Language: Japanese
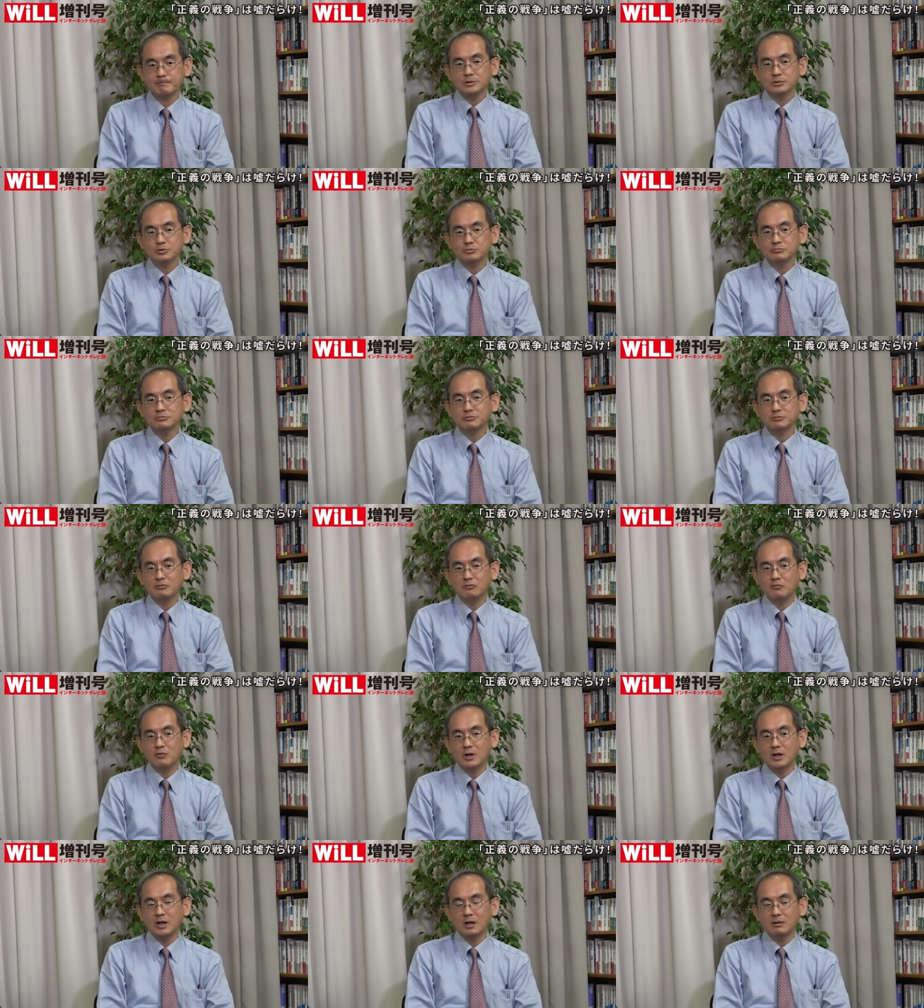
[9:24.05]

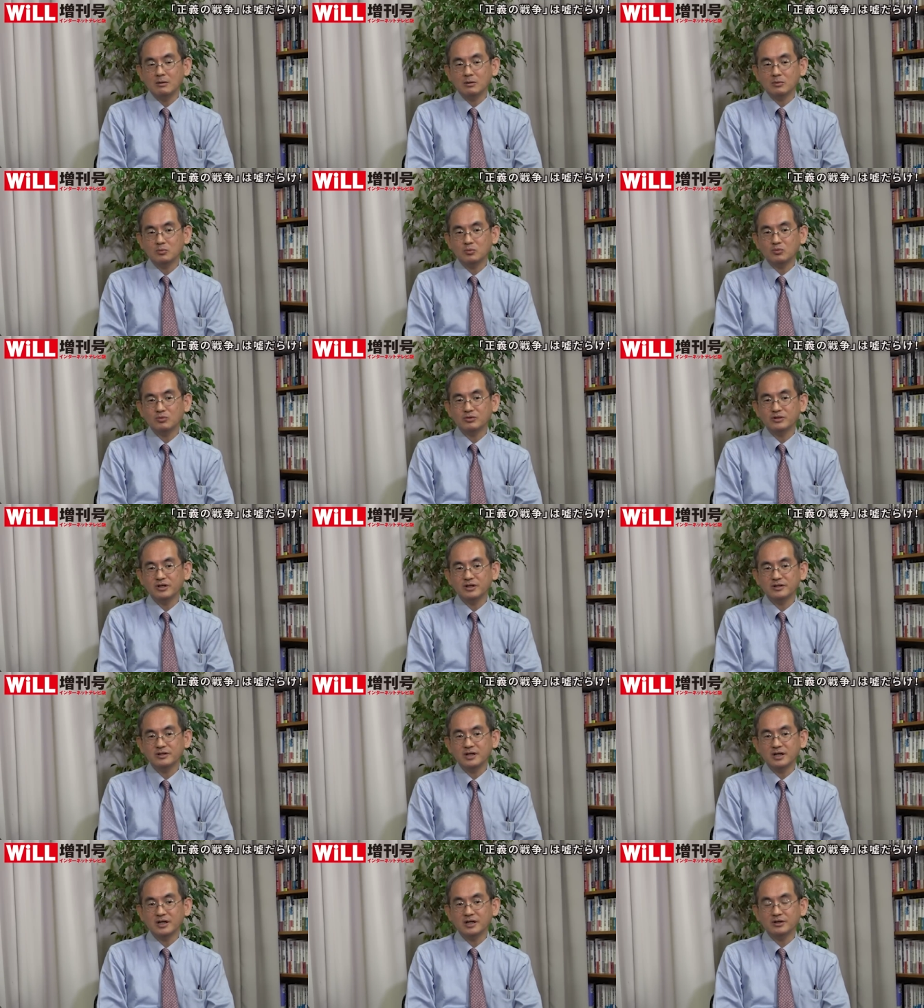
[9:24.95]
ジョンソンはここで
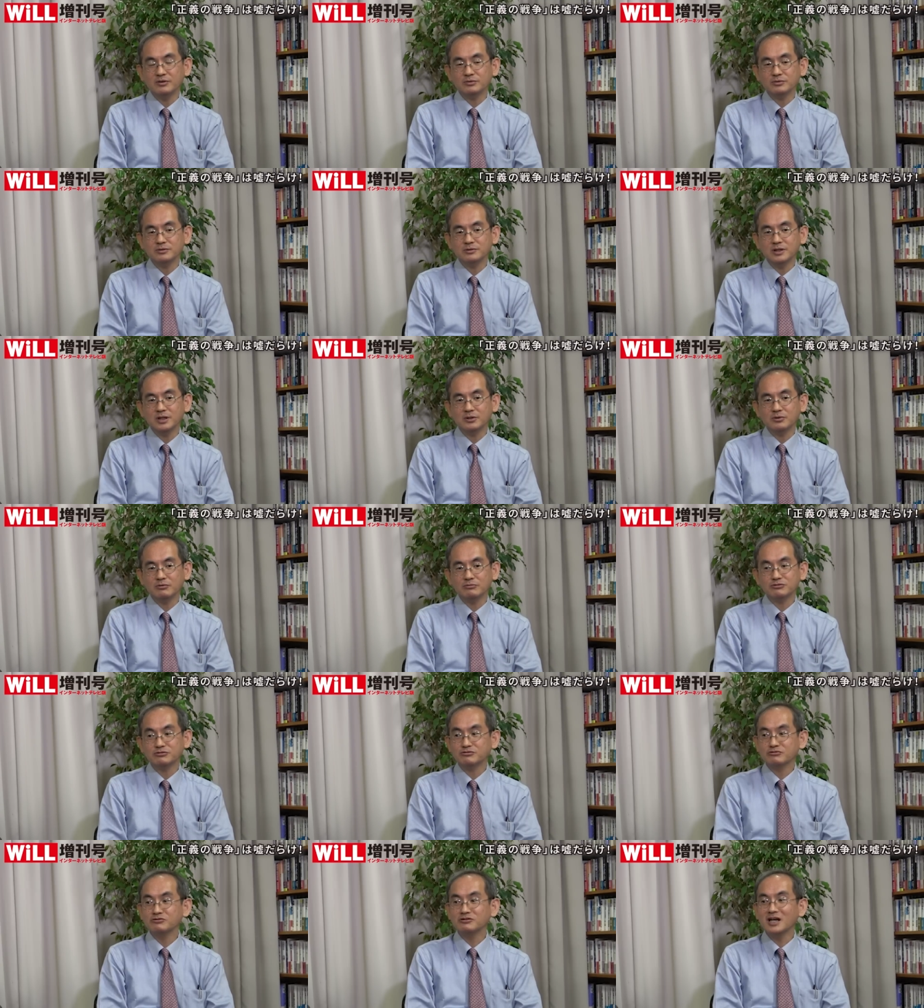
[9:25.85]
妥協妥協
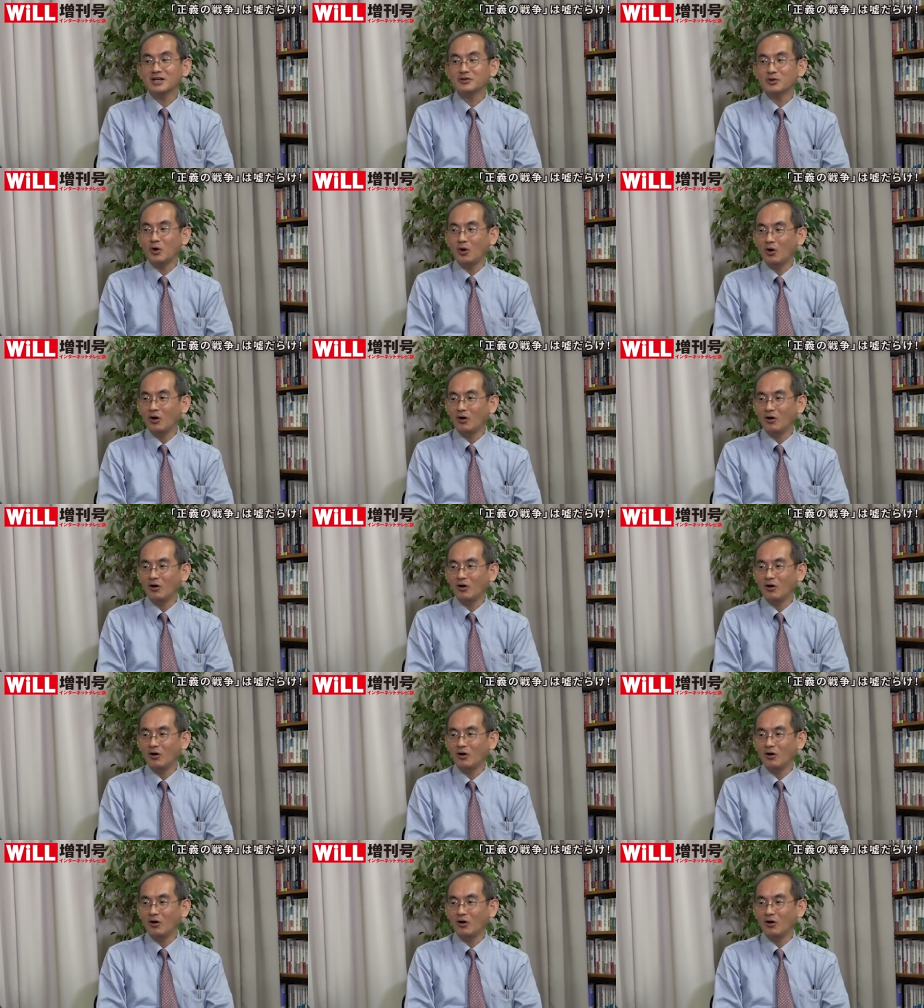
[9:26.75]
するなと